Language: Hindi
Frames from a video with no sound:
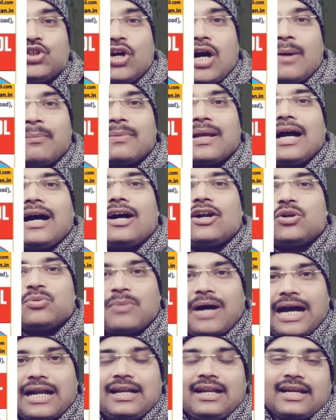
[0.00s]
जो हमें
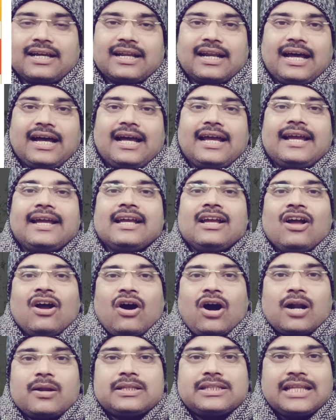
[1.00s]
अनुमान लग रहा है
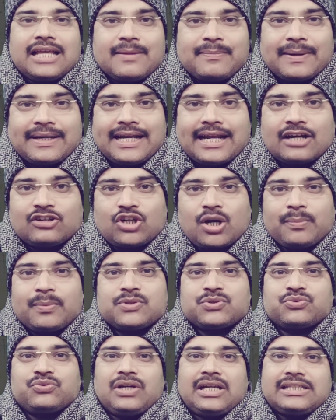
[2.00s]
और इतने ही पटना का
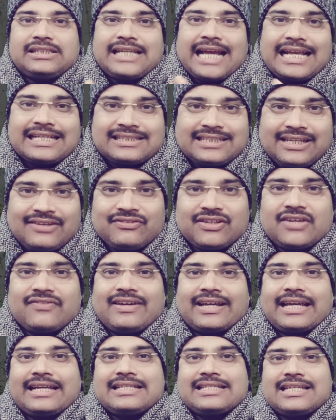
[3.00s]
टॉप स्कूल है जैसे ही उनकी
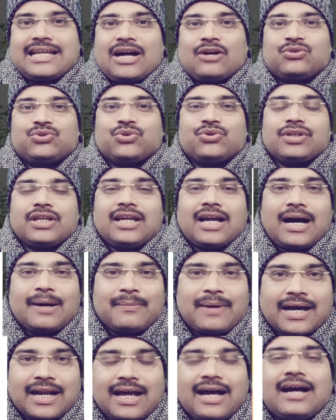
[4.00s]
वैकेंसी आउट होगी
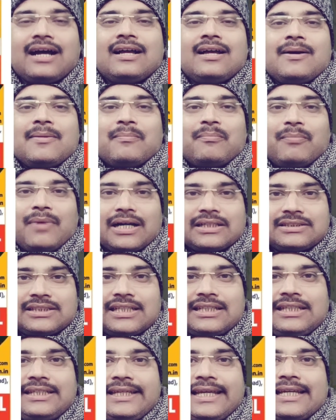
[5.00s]
हमारा
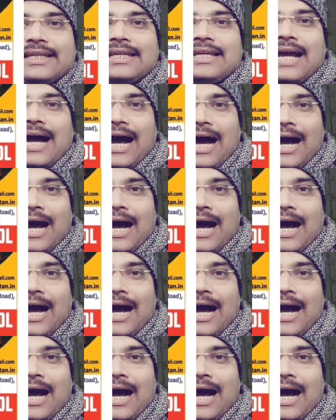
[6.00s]
मकसद ये कि